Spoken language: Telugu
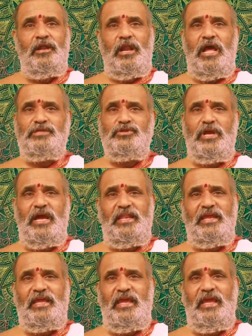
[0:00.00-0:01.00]

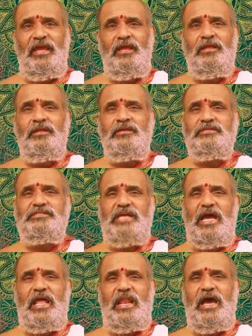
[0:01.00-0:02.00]
రాజుగారికి
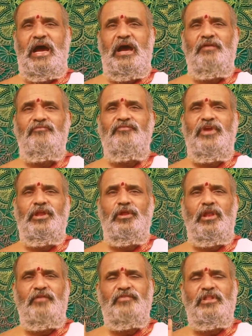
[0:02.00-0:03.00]
చాలా
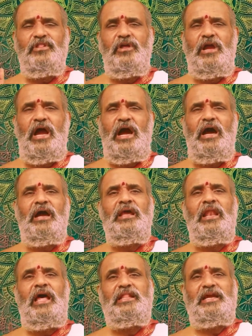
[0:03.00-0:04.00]
వీణుల విందుగా
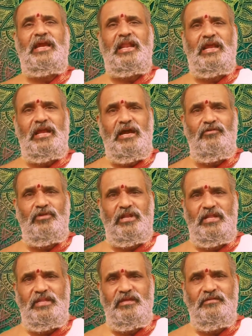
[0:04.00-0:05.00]
ఆహ్లాదకరంగా
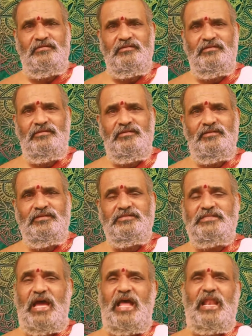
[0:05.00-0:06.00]
ఉన్నది
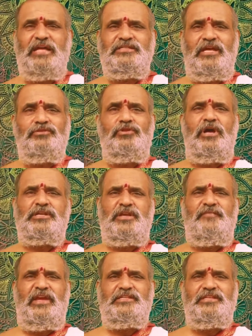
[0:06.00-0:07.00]
చాలా
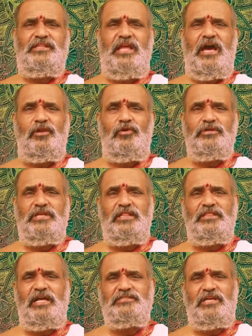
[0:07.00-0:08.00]
సంతోషం వేసింది ఆ
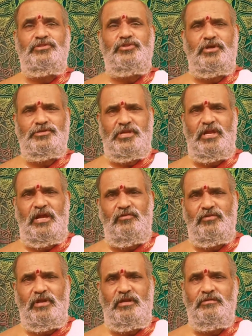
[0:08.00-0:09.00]
రోజంతా సంతోషంగా
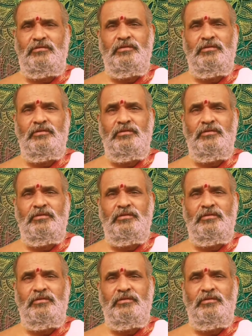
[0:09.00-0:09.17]
ఉన్నాడు